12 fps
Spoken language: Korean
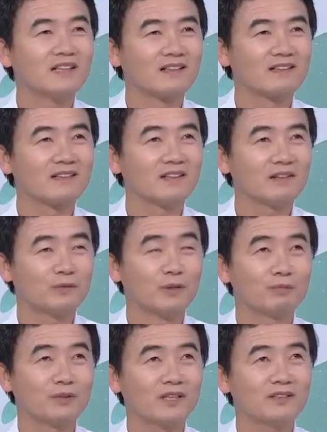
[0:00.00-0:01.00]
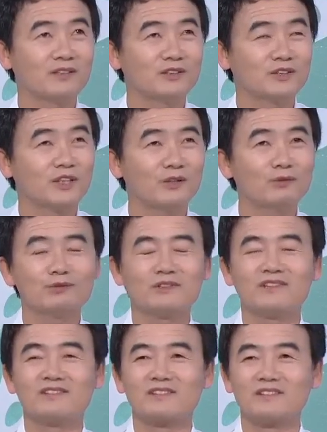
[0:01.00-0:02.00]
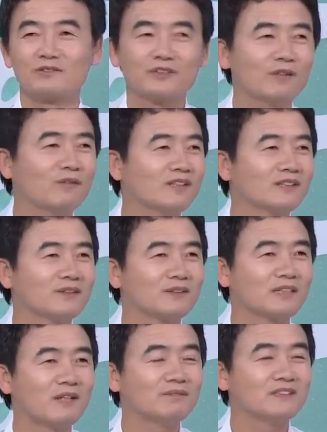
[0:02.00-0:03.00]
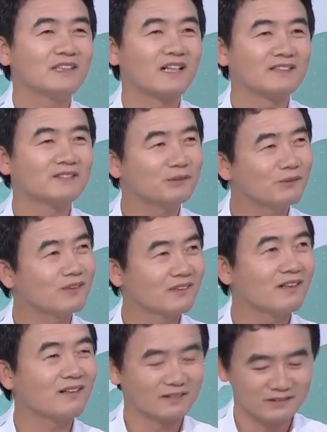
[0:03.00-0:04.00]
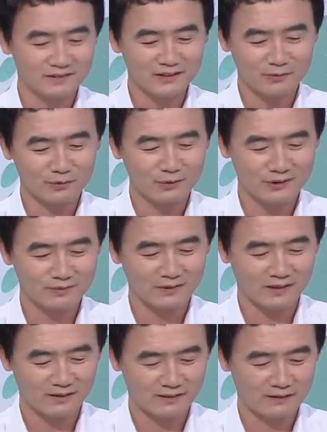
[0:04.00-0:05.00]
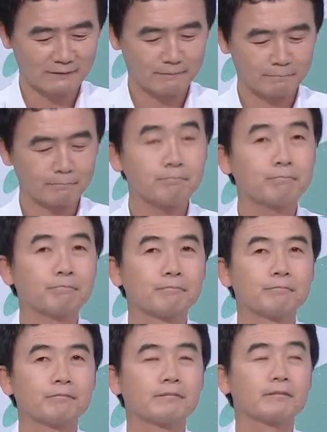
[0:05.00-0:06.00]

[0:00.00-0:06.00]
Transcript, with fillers: 않게 법 개정을 최우선 그 투쟁 과제로 삼지 않은 것도 있다 저는 그렇게 보고 있습니다. 음. 네.